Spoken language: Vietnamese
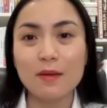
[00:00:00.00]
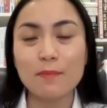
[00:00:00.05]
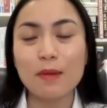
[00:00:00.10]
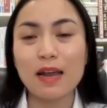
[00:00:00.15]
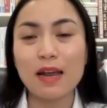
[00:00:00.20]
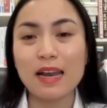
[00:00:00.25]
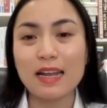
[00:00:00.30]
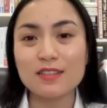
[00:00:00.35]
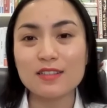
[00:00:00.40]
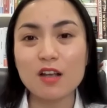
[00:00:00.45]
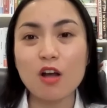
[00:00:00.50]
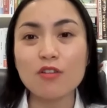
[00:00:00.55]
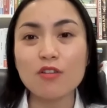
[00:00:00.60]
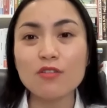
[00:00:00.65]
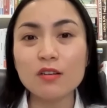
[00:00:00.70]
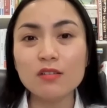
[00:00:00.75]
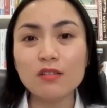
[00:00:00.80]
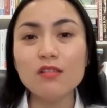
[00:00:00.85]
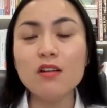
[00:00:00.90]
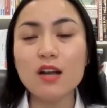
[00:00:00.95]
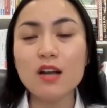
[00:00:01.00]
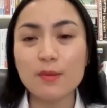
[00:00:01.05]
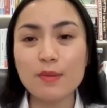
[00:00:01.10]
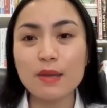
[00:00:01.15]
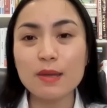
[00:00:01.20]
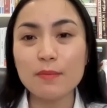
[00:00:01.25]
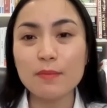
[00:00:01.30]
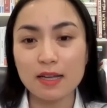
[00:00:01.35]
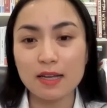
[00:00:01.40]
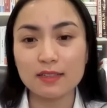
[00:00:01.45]
mà là do những người
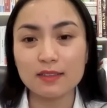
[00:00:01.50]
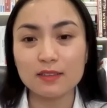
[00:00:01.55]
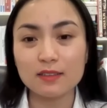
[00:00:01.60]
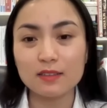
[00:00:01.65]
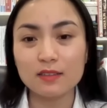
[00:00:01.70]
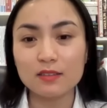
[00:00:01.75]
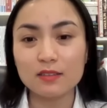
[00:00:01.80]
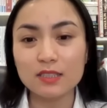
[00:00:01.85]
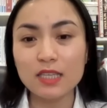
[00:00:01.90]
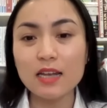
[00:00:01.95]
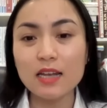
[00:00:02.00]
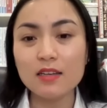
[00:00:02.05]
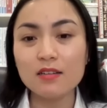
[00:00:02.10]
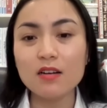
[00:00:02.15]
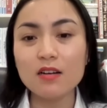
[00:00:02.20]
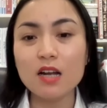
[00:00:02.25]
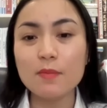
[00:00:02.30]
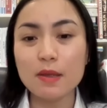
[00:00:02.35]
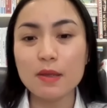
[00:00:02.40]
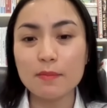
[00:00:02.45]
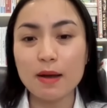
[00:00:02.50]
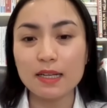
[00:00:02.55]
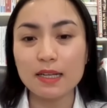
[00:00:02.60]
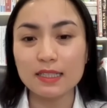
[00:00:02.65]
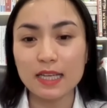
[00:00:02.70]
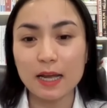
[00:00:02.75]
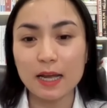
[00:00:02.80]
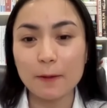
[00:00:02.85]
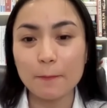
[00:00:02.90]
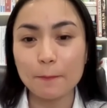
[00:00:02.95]
bị bệnh trên những người bị
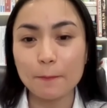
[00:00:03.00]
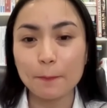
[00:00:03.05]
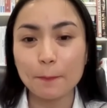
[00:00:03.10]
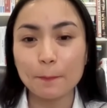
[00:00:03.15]
bệnh nha